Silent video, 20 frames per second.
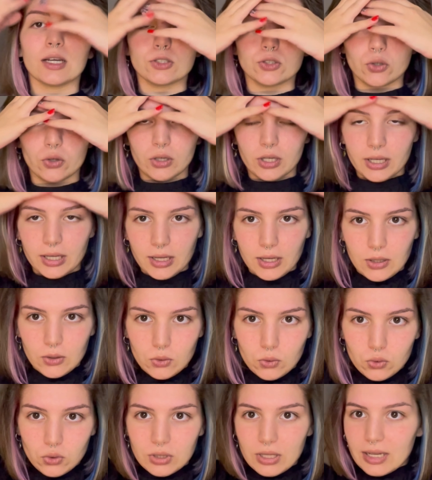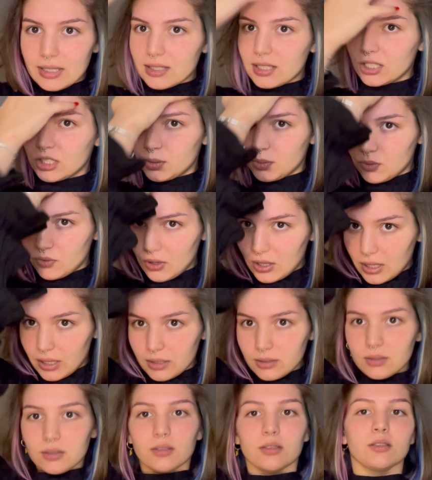şöyle üstten saçımı
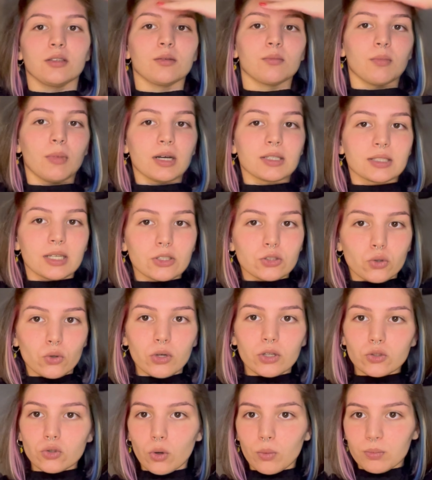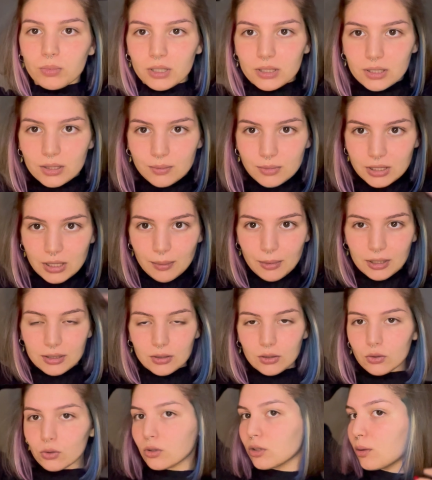falan bazen şöyle topladığım
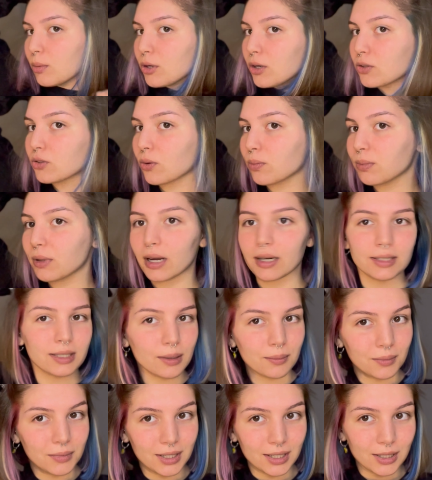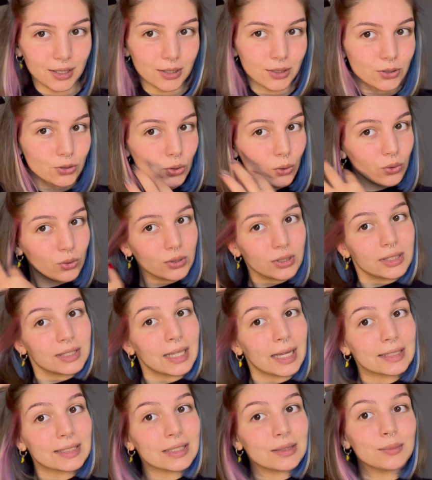zamanlar oluyor. Böyle toplarsam çok
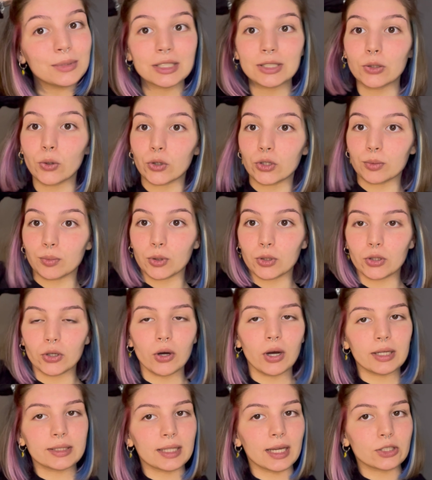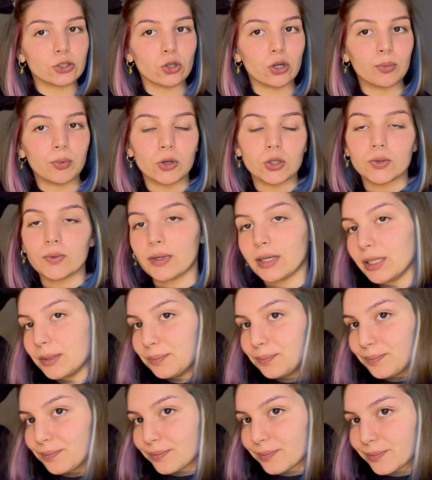tatlı bir görünüm oluyor. Hatta şöyle poz
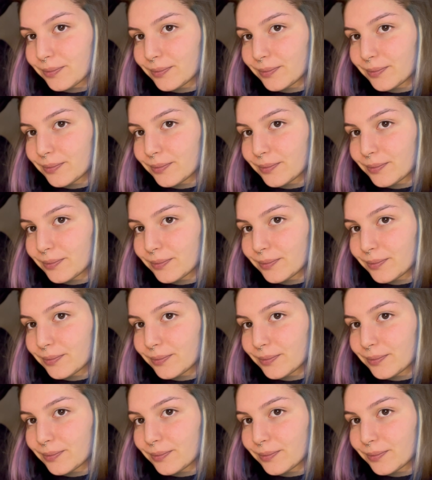vereyim